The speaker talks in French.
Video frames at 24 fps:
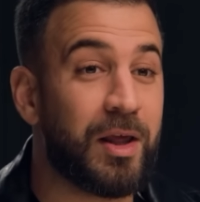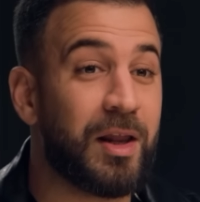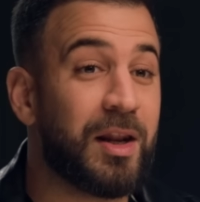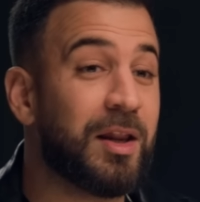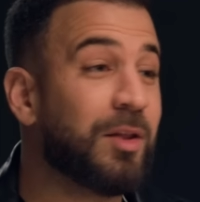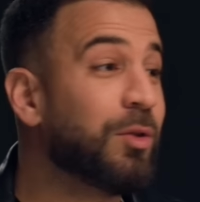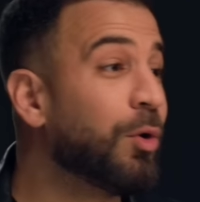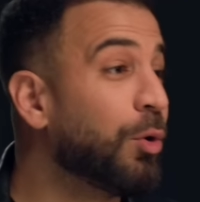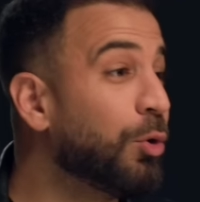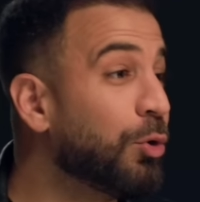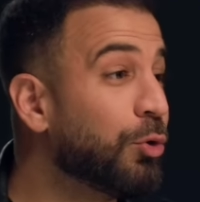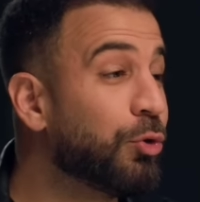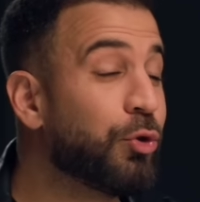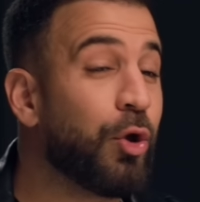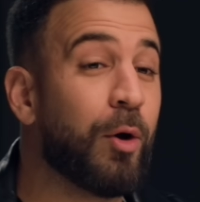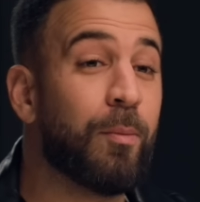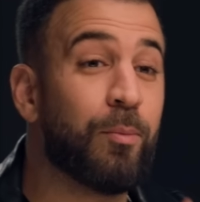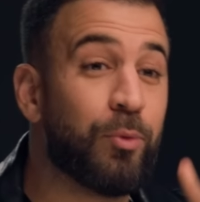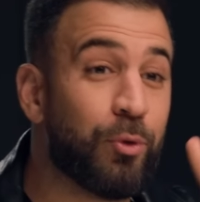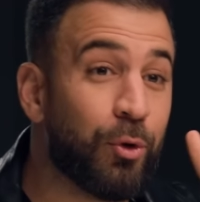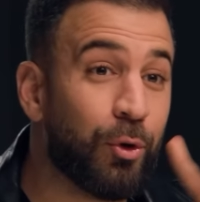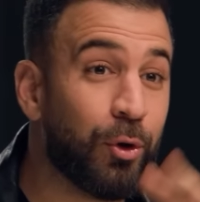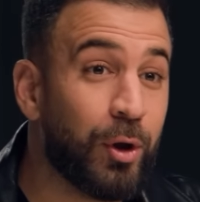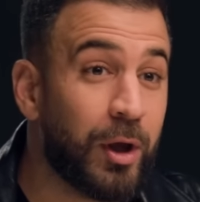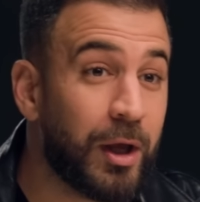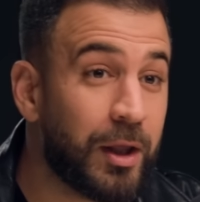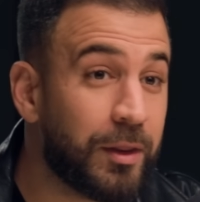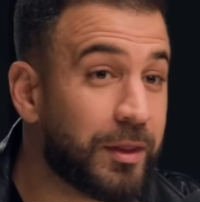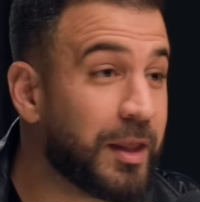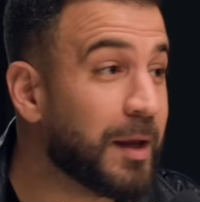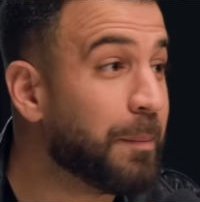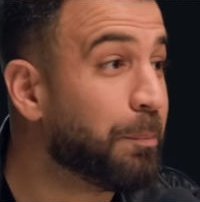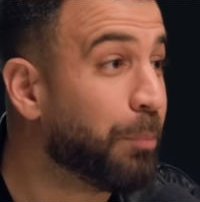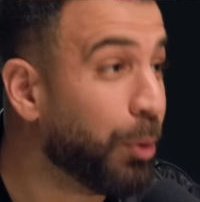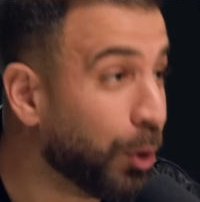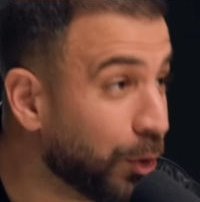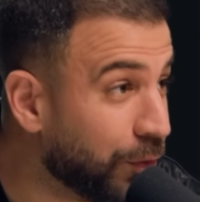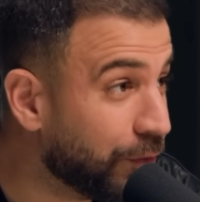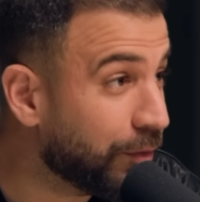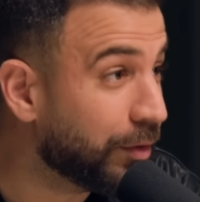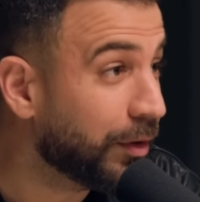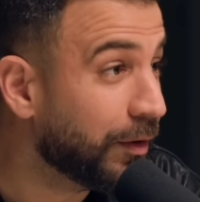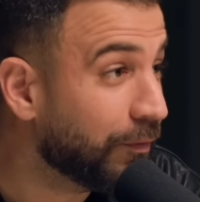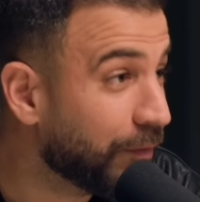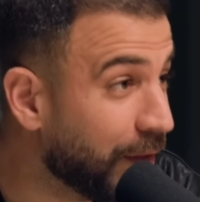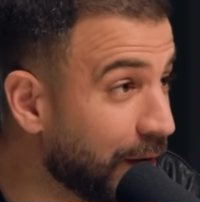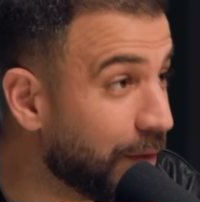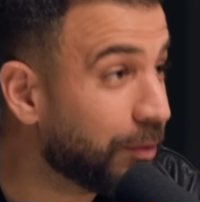Elle est dans le top 2 des
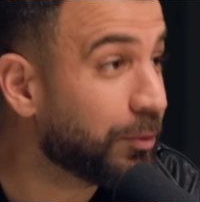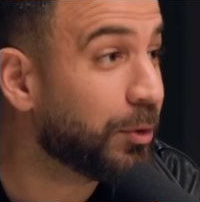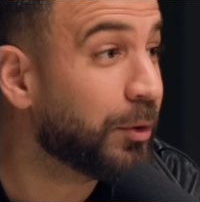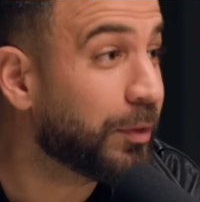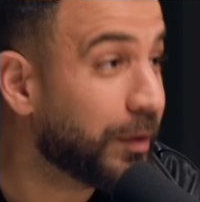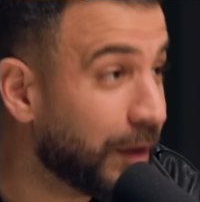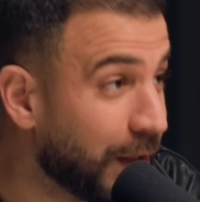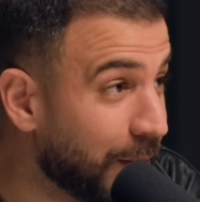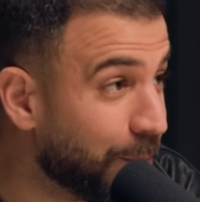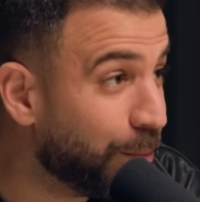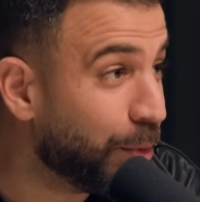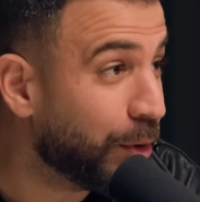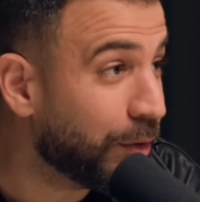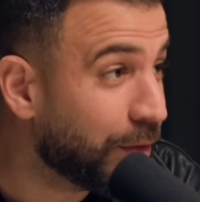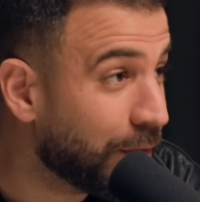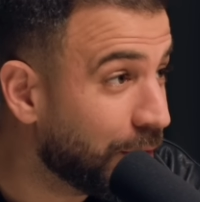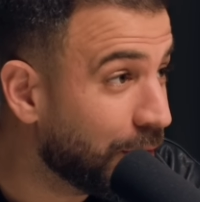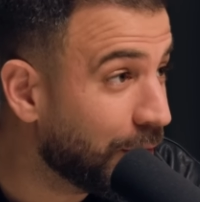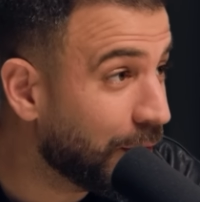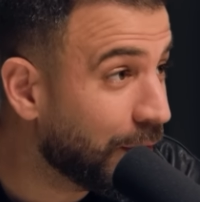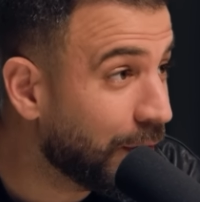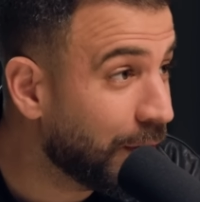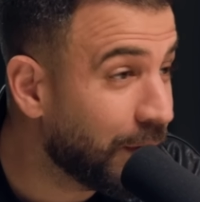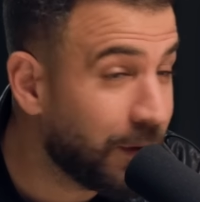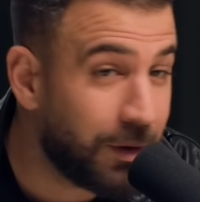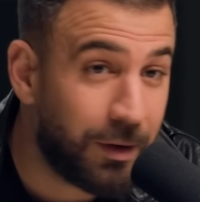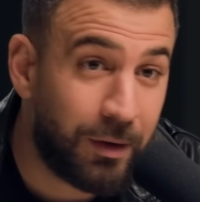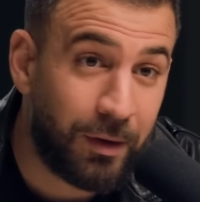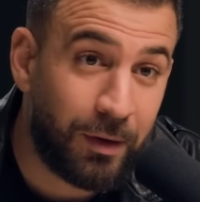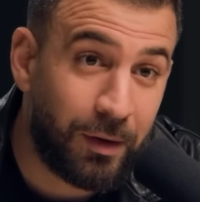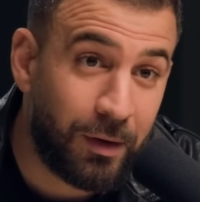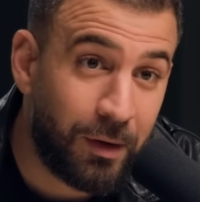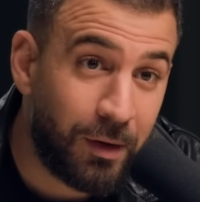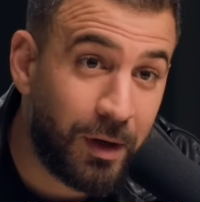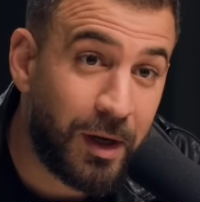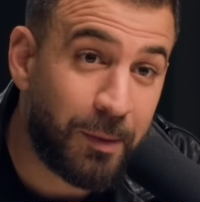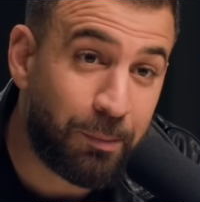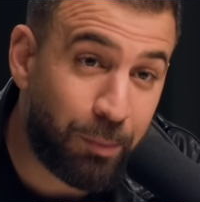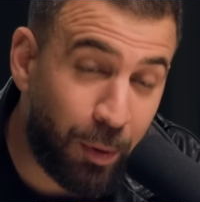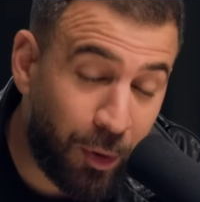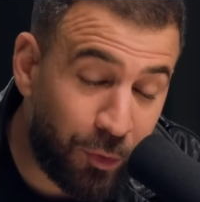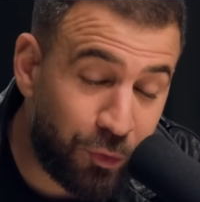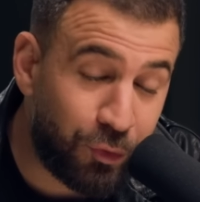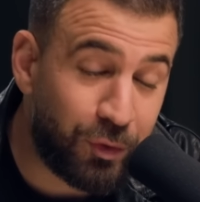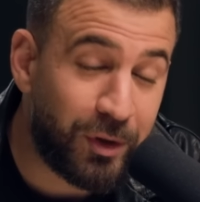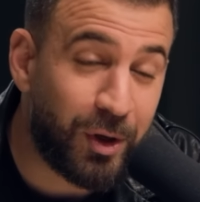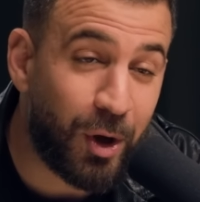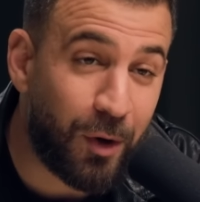potes. Vous savez ce que c'est les potes Les
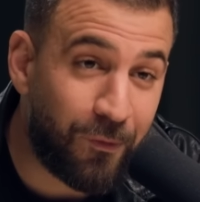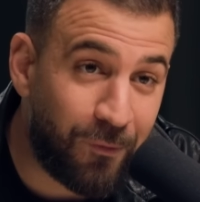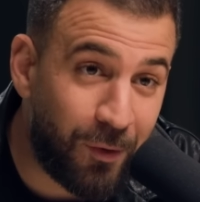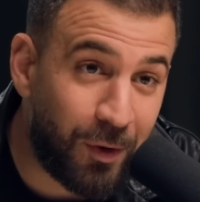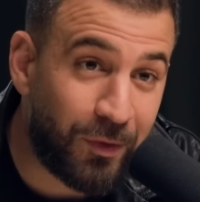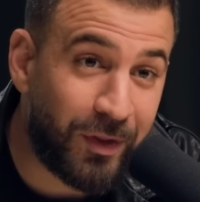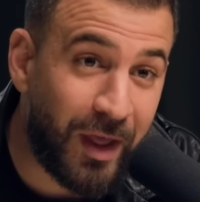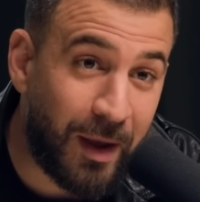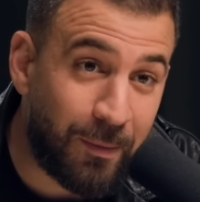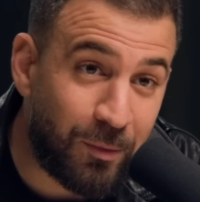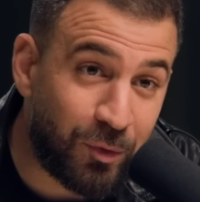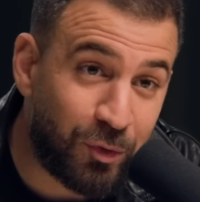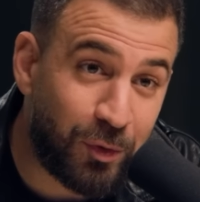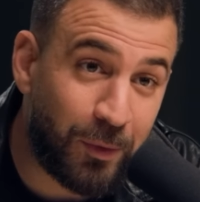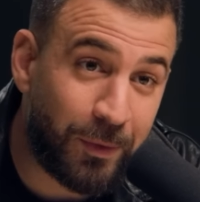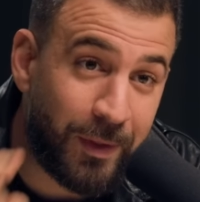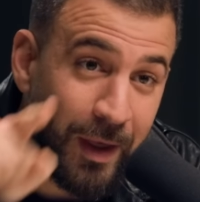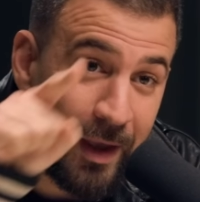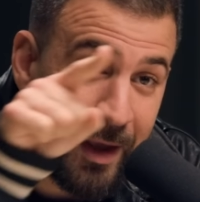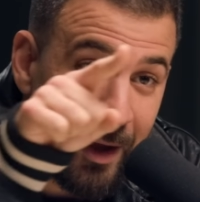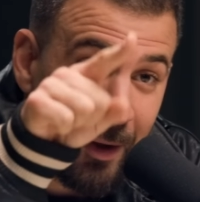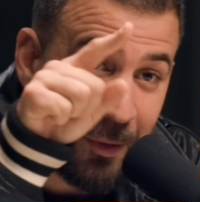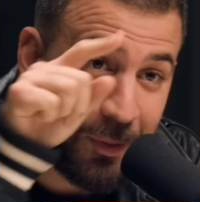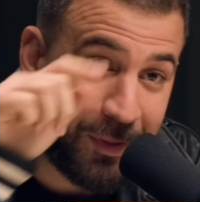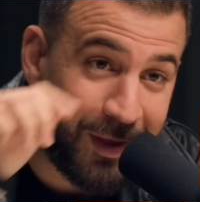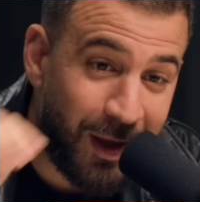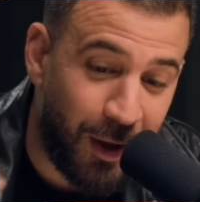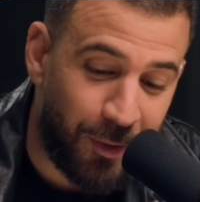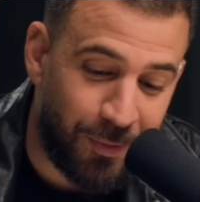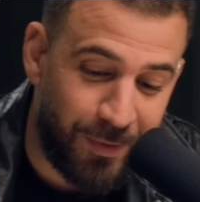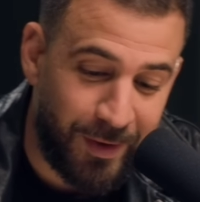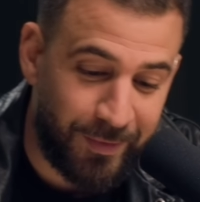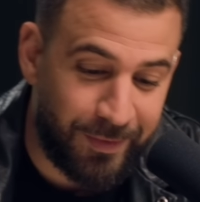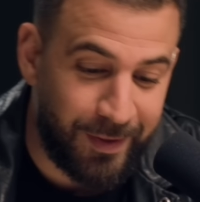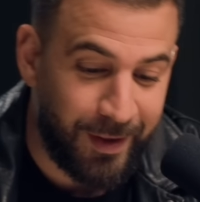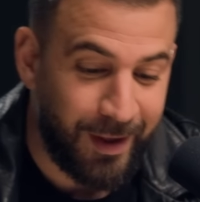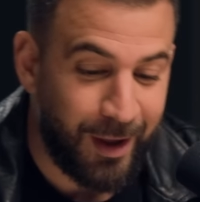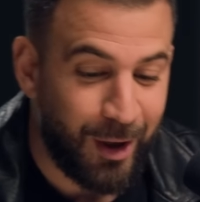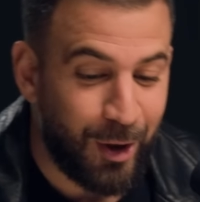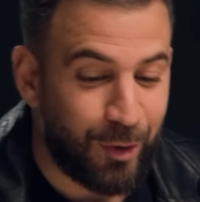Portugais of all time. Juste derrière CR7.